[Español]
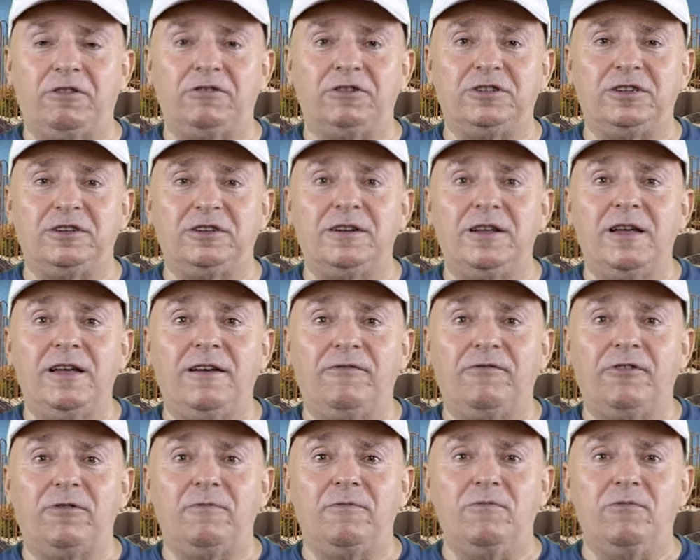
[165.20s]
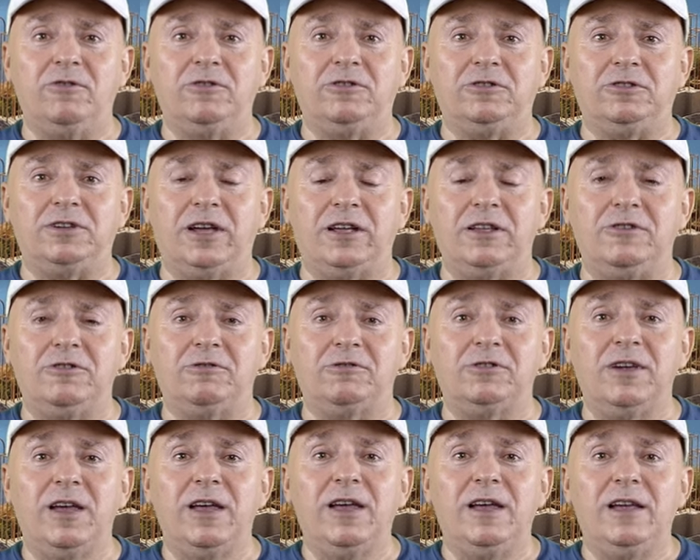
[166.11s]
Zoser, fueron muchos
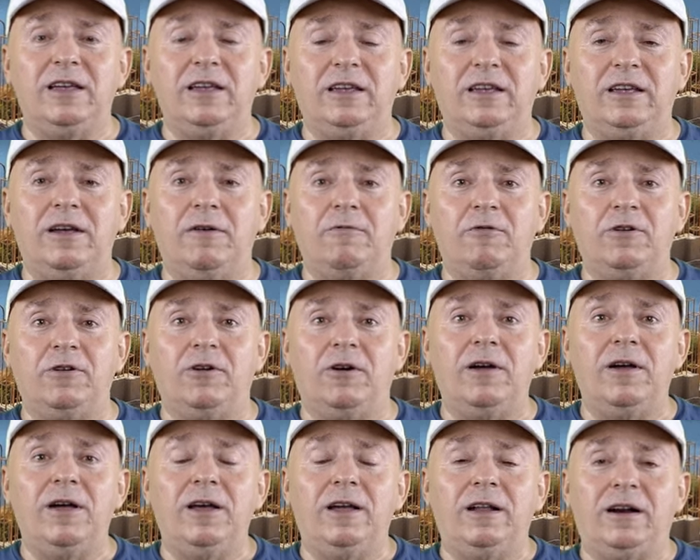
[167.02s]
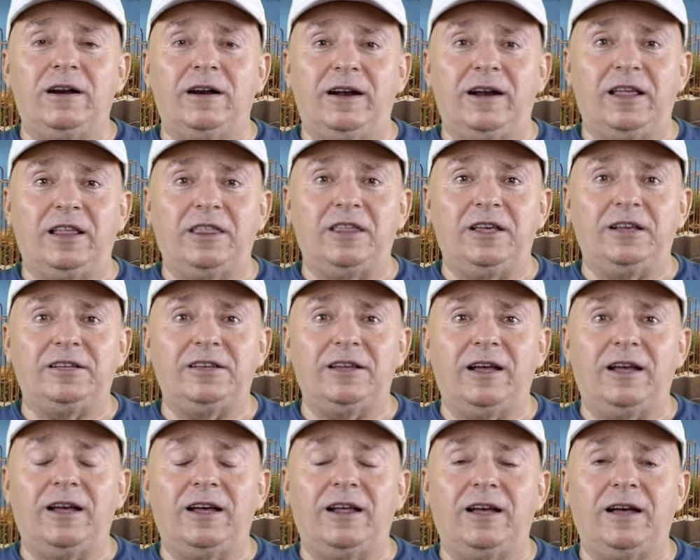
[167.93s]
años y que bueno, gracias
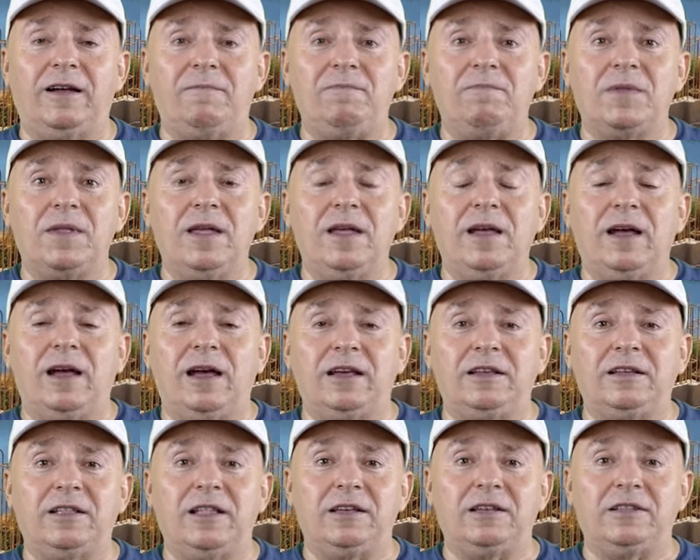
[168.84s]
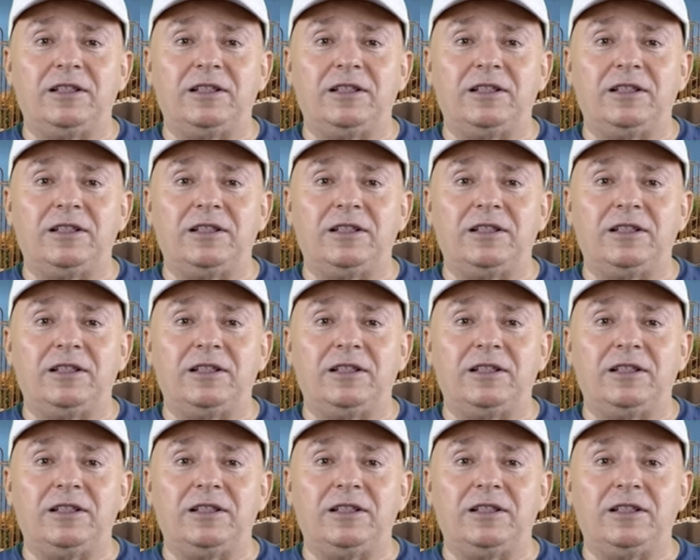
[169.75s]
a, esta